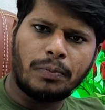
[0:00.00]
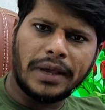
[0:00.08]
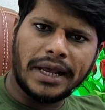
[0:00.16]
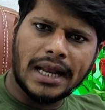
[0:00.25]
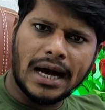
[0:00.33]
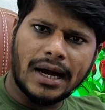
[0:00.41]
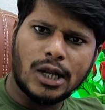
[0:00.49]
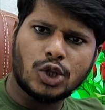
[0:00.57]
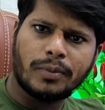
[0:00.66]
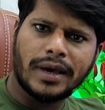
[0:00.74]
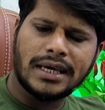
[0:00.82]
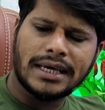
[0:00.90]
पे ना करे
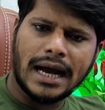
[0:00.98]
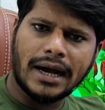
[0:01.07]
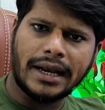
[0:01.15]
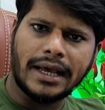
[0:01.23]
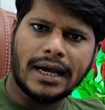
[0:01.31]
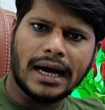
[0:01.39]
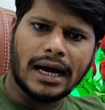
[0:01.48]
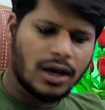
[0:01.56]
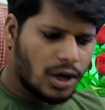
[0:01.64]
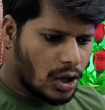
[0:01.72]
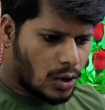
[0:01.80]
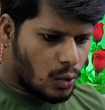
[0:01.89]
तो बैंक क्या करेगा
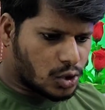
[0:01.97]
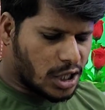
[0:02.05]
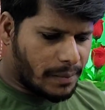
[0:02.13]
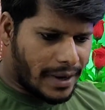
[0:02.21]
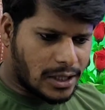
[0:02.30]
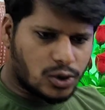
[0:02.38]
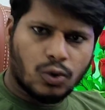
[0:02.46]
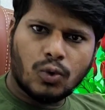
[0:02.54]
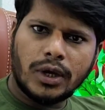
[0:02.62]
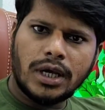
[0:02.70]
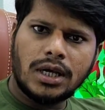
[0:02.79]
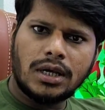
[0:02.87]
उसके पास तो
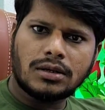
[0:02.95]
कोई